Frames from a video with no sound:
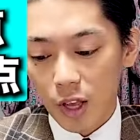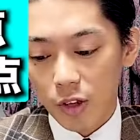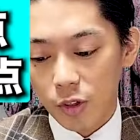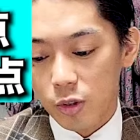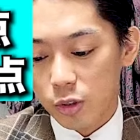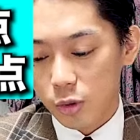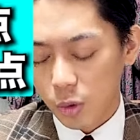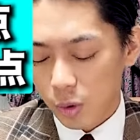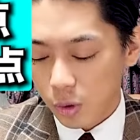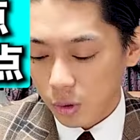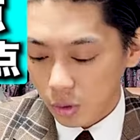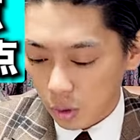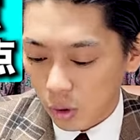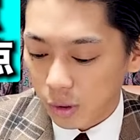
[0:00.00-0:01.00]
いうとこ
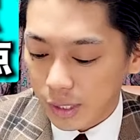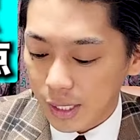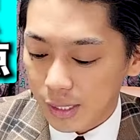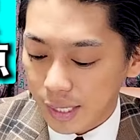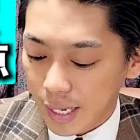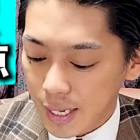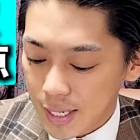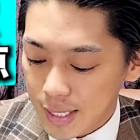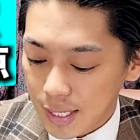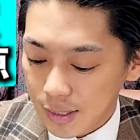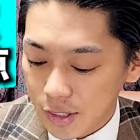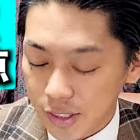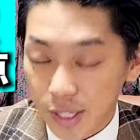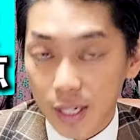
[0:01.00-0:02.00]
ろとただ対
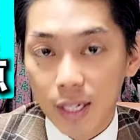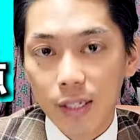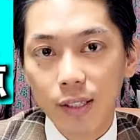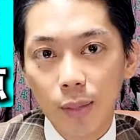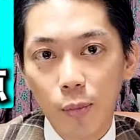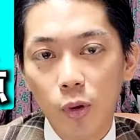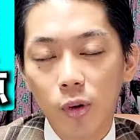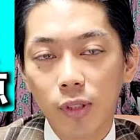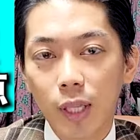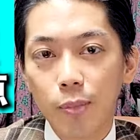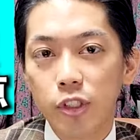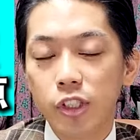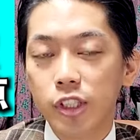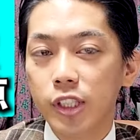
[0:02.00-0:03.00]
策してなくても
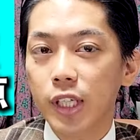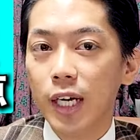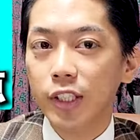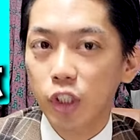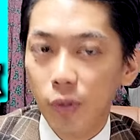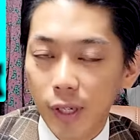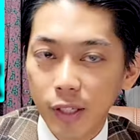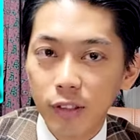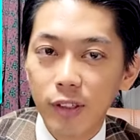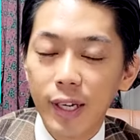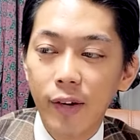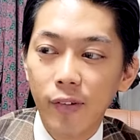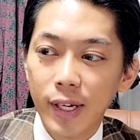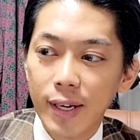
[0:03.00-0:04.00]
多分78割ぐ
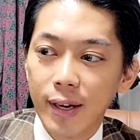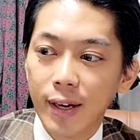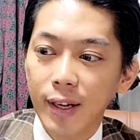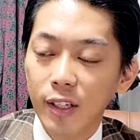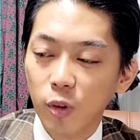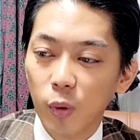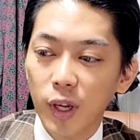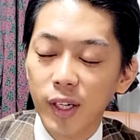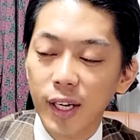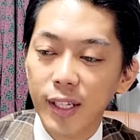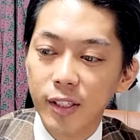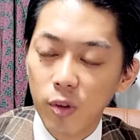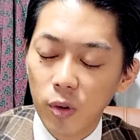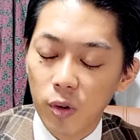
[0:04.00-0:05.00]
らいは取れ
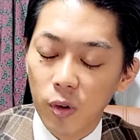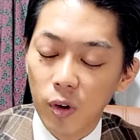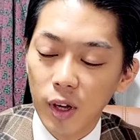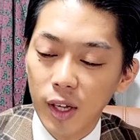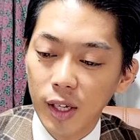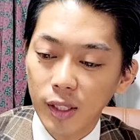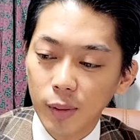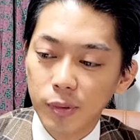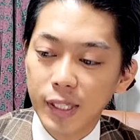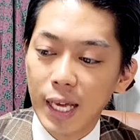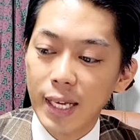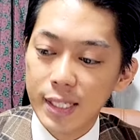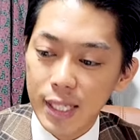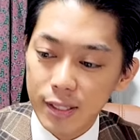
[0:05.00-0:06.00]
ないと多分
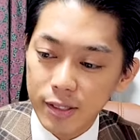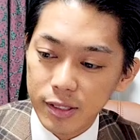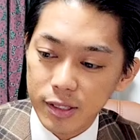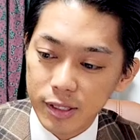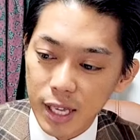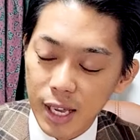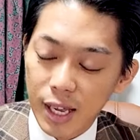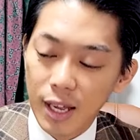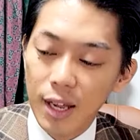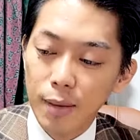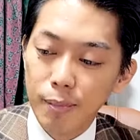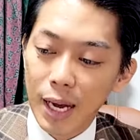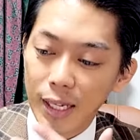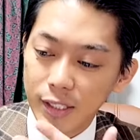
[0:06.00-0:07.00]
対策して、
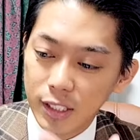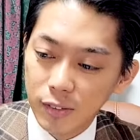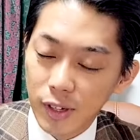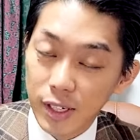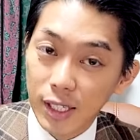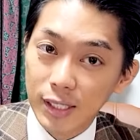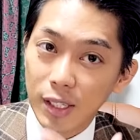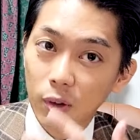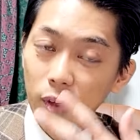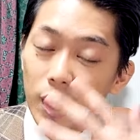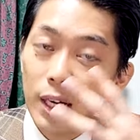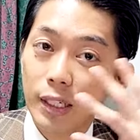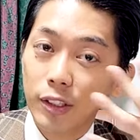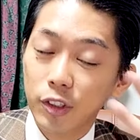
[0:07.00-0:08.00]
まあ、8割だったの
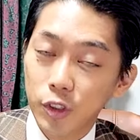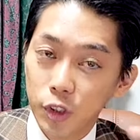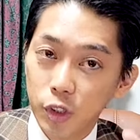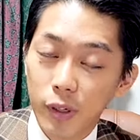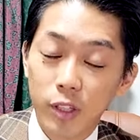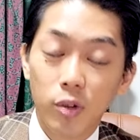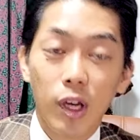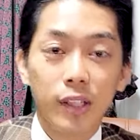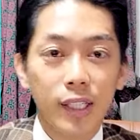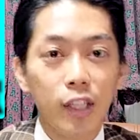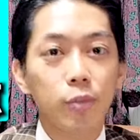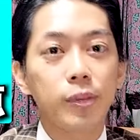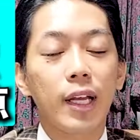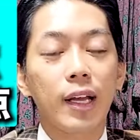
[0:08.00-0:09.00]
が9割とかに
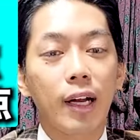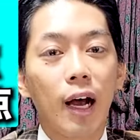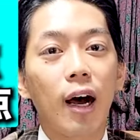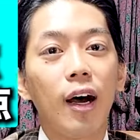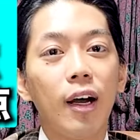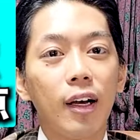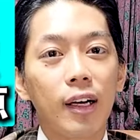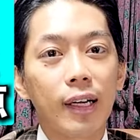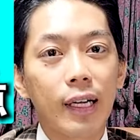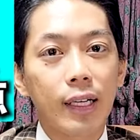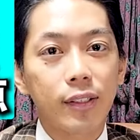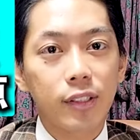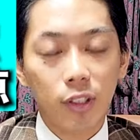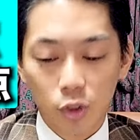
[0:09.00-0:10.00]
なるみたいな
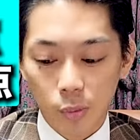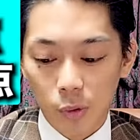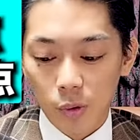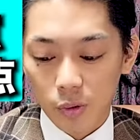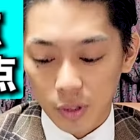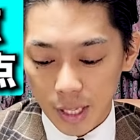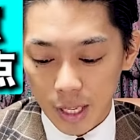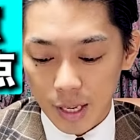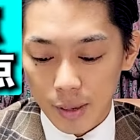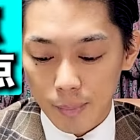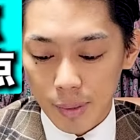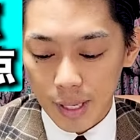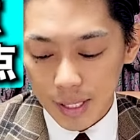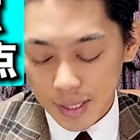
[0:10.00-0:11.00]
感じだと思うの
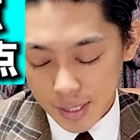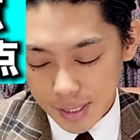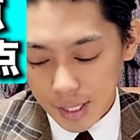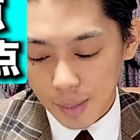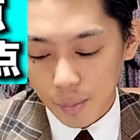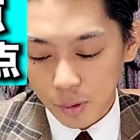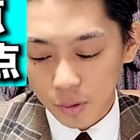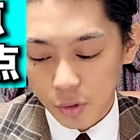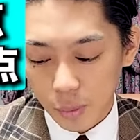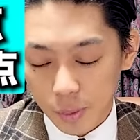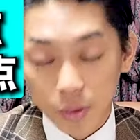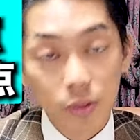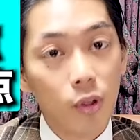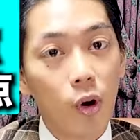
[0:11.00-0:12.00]
でベースがもっと
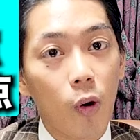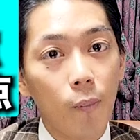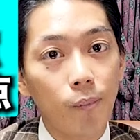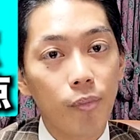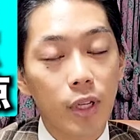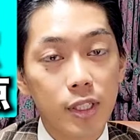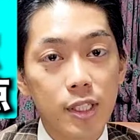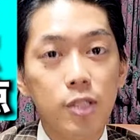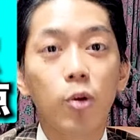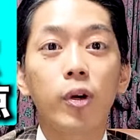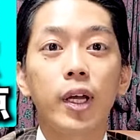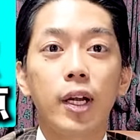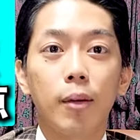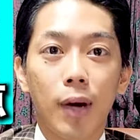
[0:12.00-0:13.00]
もっと
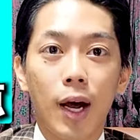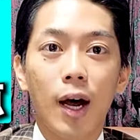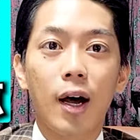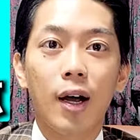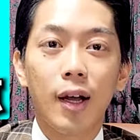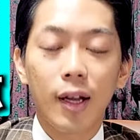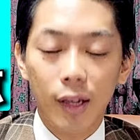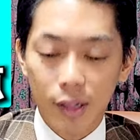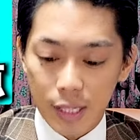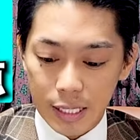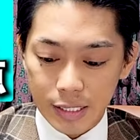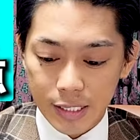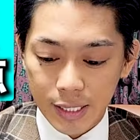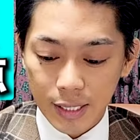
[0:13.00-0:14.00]
強ければ
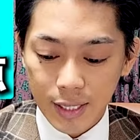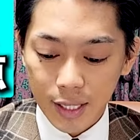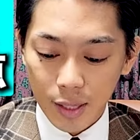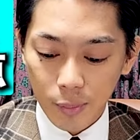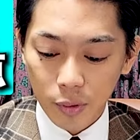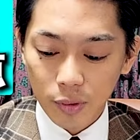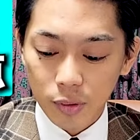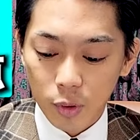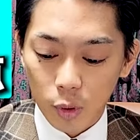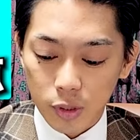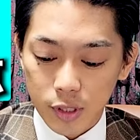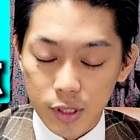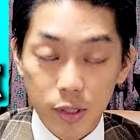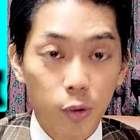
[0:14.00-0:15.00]
え地方がもっ
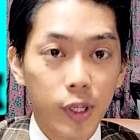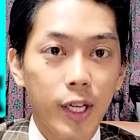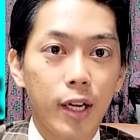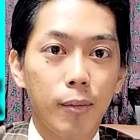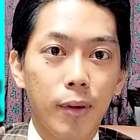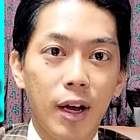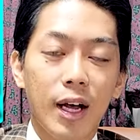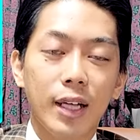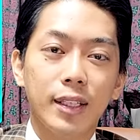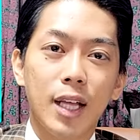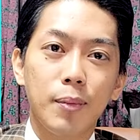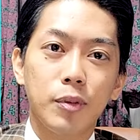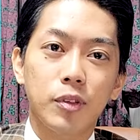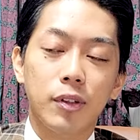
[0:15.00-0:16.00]
と強ければ
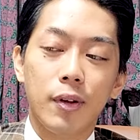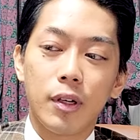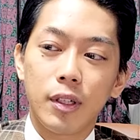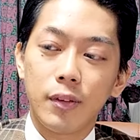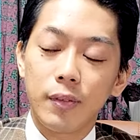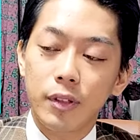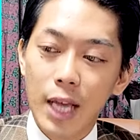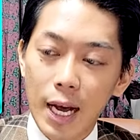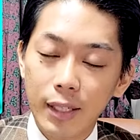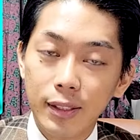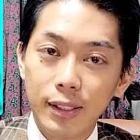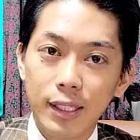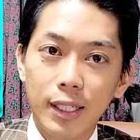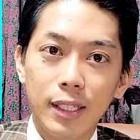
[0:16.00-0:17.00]
多分で
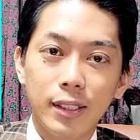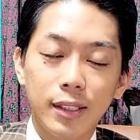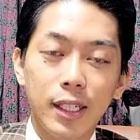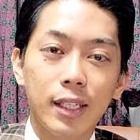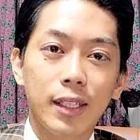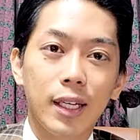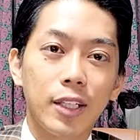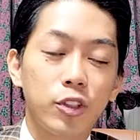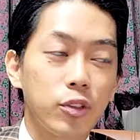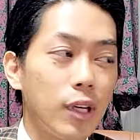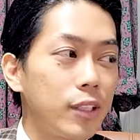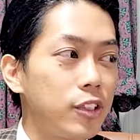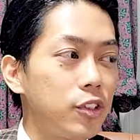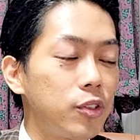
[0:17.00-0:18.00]
安定して
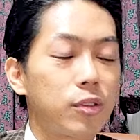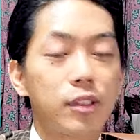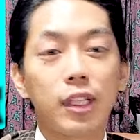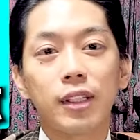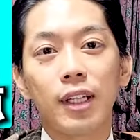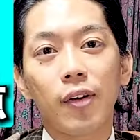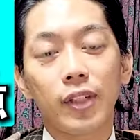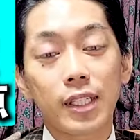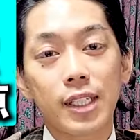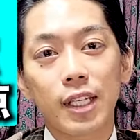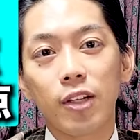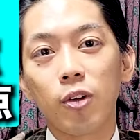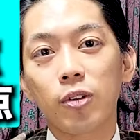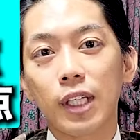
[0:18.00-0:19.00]
7080点台は出
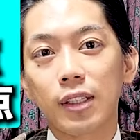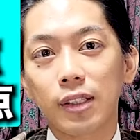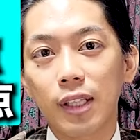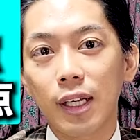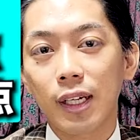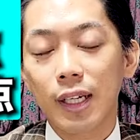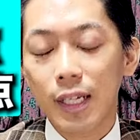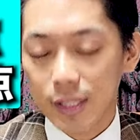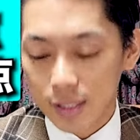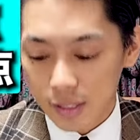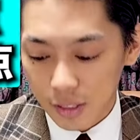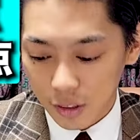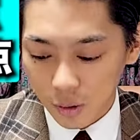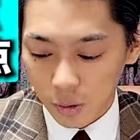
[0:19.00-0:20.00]
せるようになってがっ
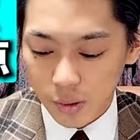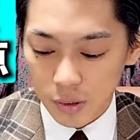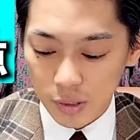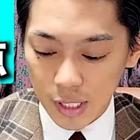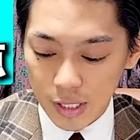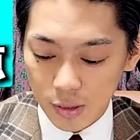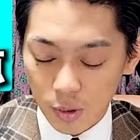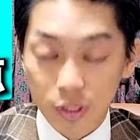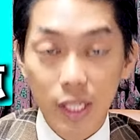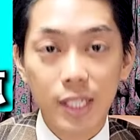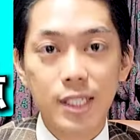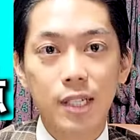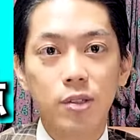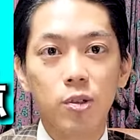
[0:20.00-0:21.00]
つり共通テストの
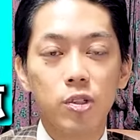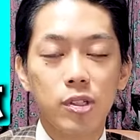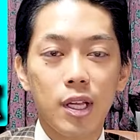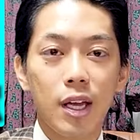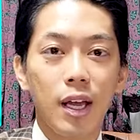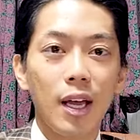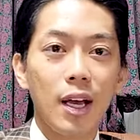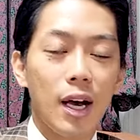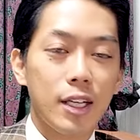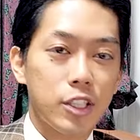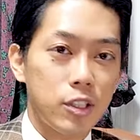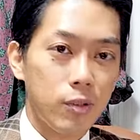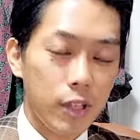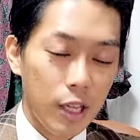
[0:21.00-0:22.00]
対策をして
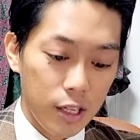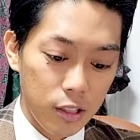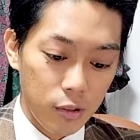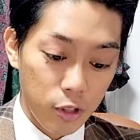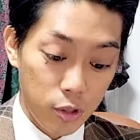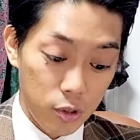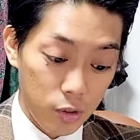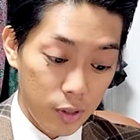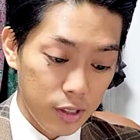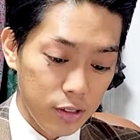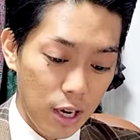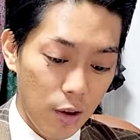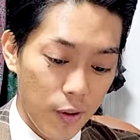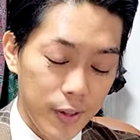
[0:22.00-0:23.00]
8割あるいは9割
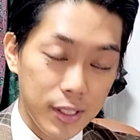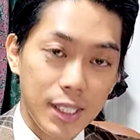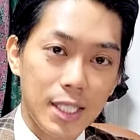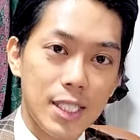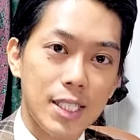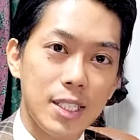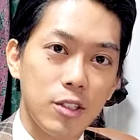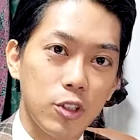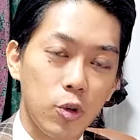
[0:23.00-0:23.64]
ぐらいを安定させる